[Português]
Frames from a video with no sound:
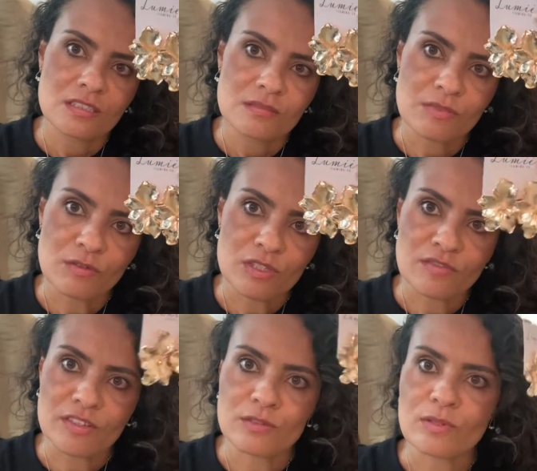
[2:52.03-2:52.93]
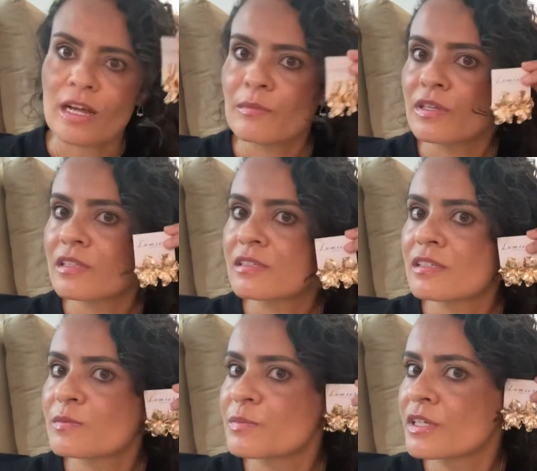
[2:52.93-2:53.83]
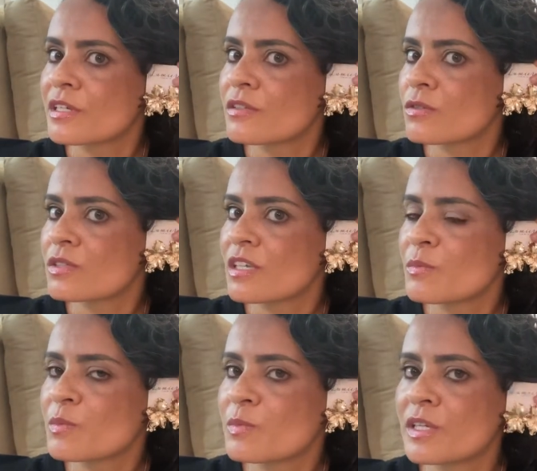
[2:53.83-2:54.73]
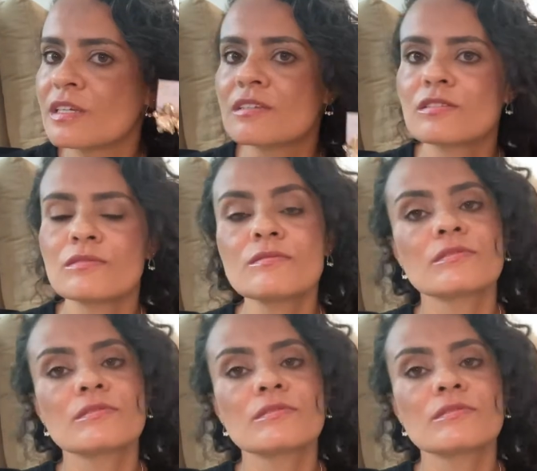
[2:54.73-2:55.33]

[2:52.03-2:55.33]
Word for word: Para você fazer um cabelo às vezes preso ou semi-preso.